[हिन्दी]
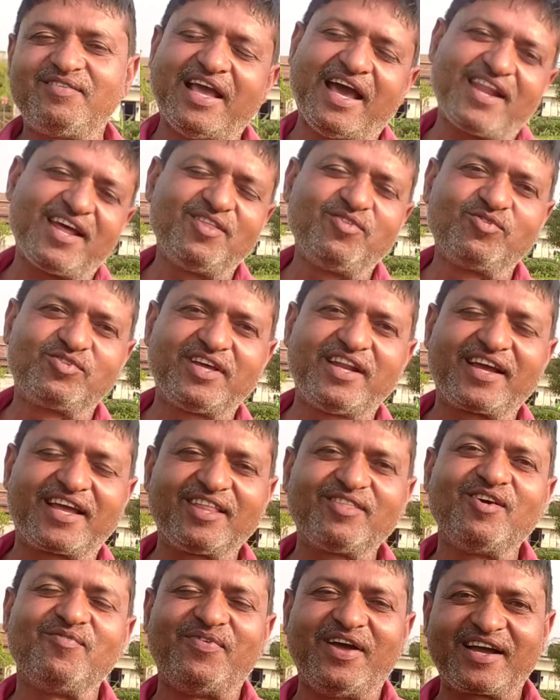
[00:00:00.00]
हाँ जा रहा है
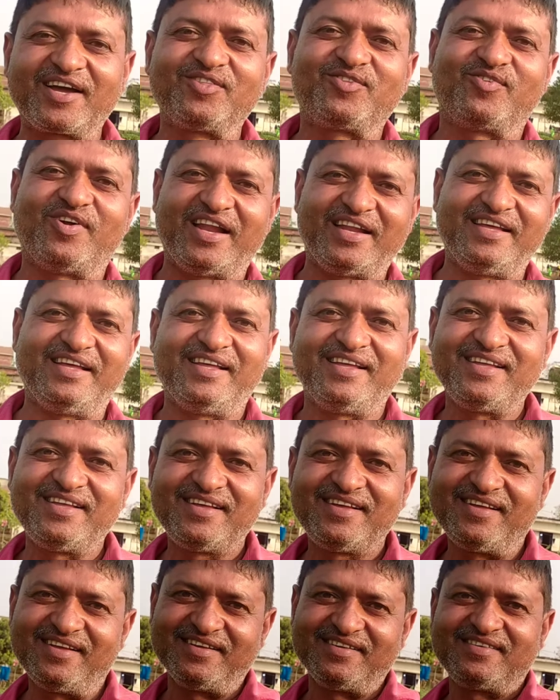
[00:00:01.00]
दूसरे खेत में बैगन तोड़ाने
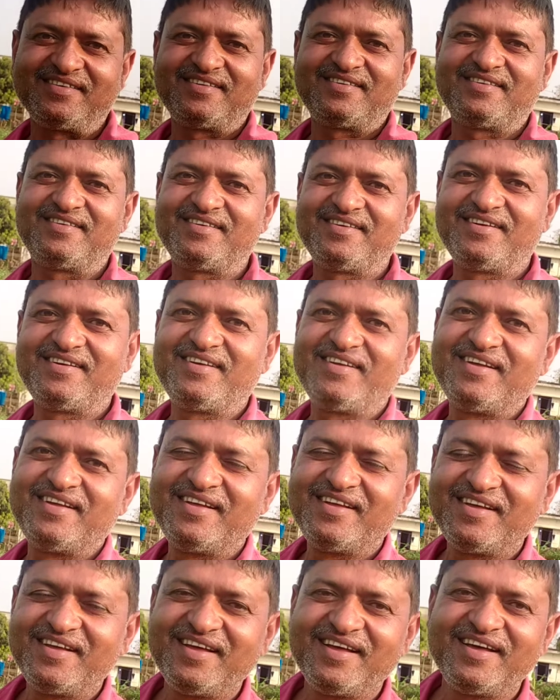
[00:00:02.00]
हाँ तो
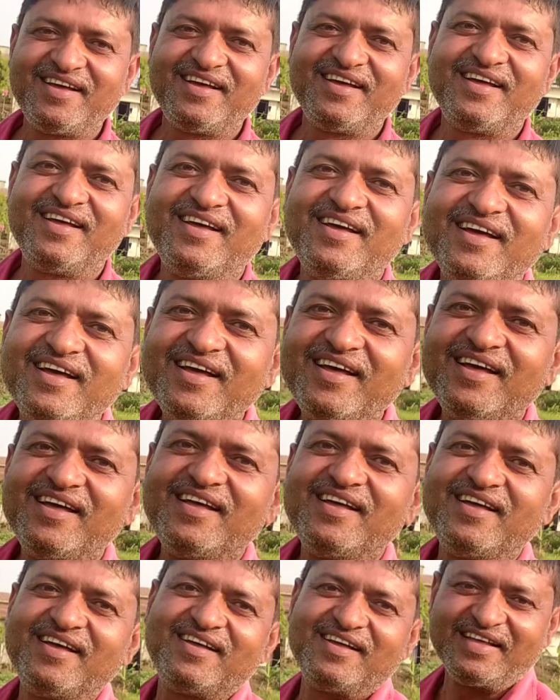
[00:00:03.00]
चलिए अभी जा रहे हैं हमारे
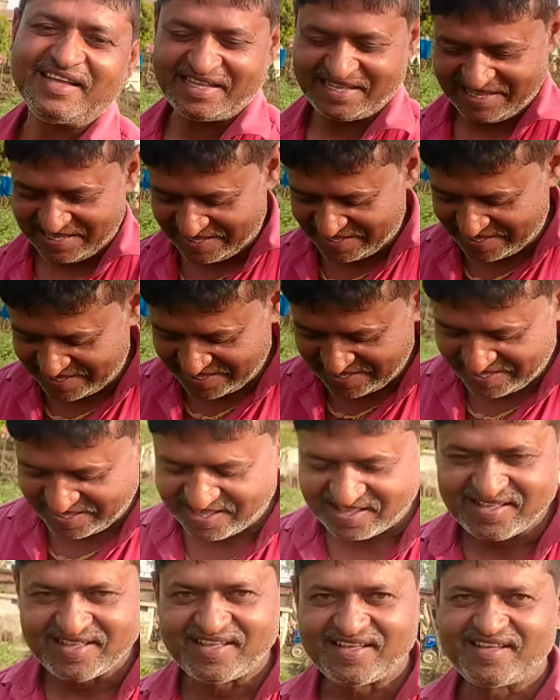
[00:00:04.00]
मौसा बिजी है अभी दूसरे
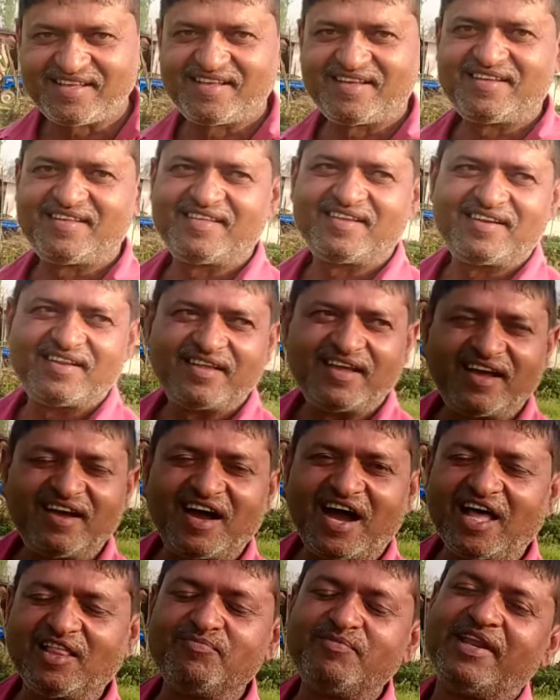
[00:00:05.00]
खेत में बैगन
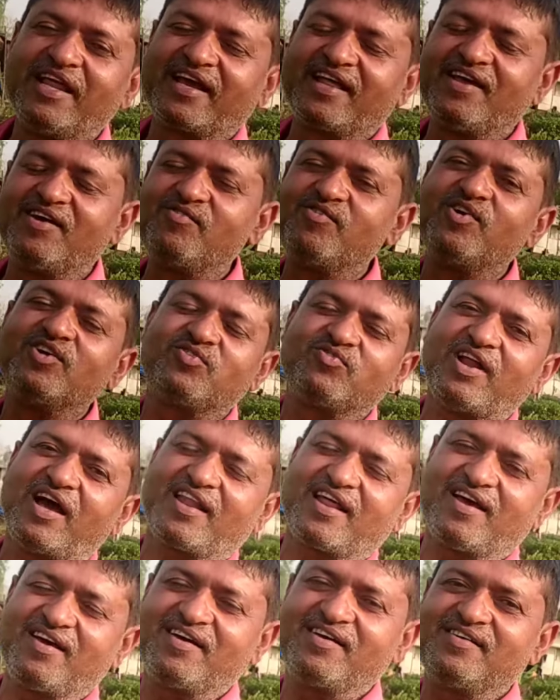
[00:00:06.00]
तोड़वाने जा रहे हैं आदमी लगे हैं वो
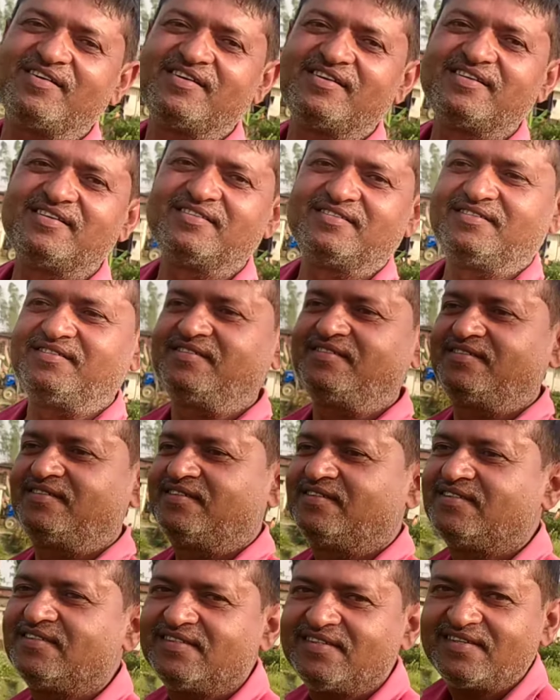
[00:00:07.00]
तोड़ा रहा है हाँ तो
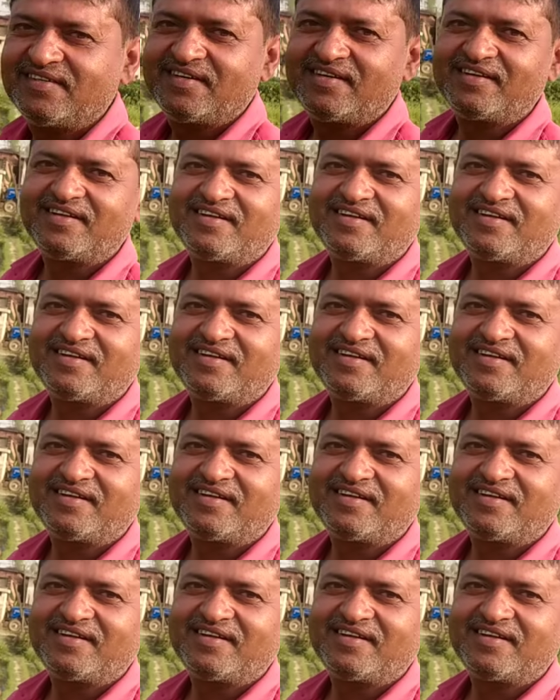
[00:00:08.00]
चलिए वहाँ का भी